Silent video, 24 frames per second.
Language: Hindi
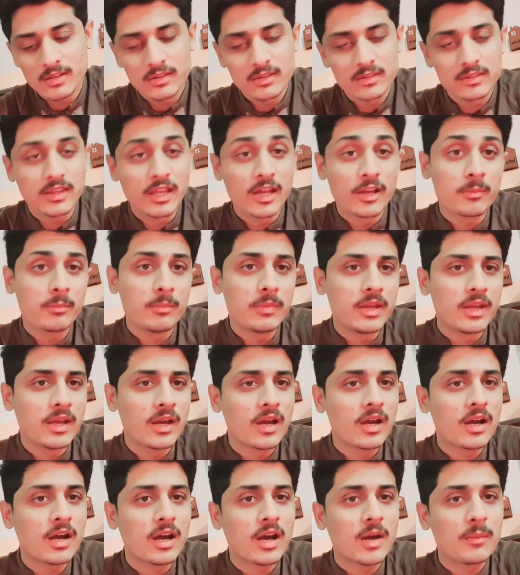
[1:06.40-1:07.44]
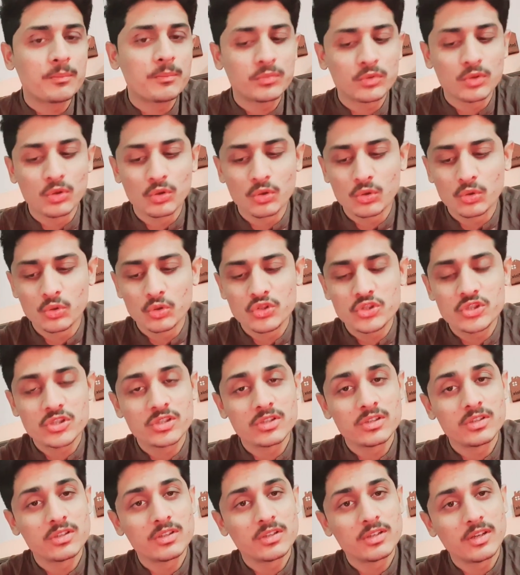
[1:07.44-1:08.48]
दरमियाँ अब तो कुछ
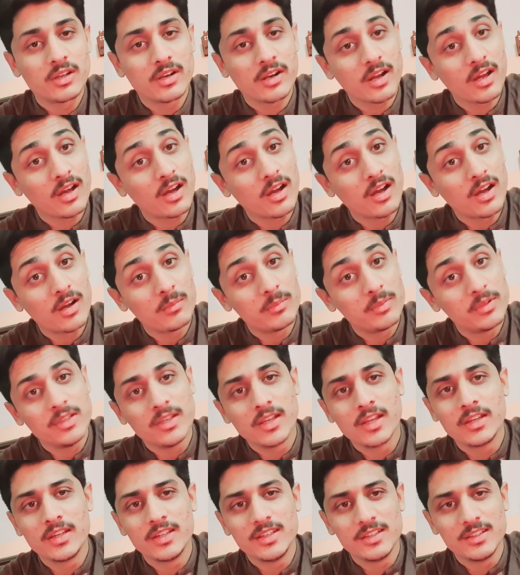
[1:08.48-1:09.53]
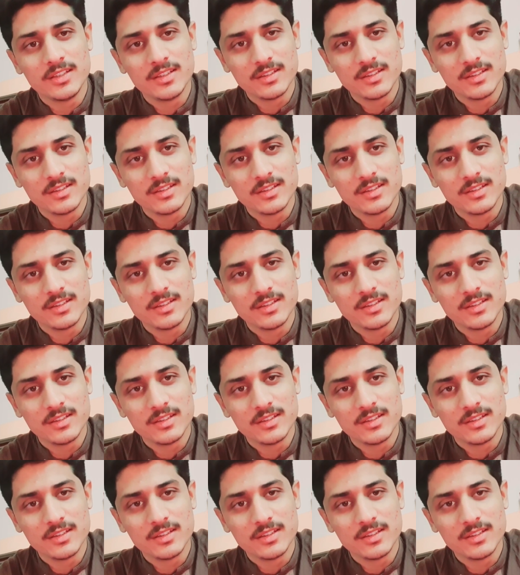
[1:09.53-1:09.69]
रहा भी नहीं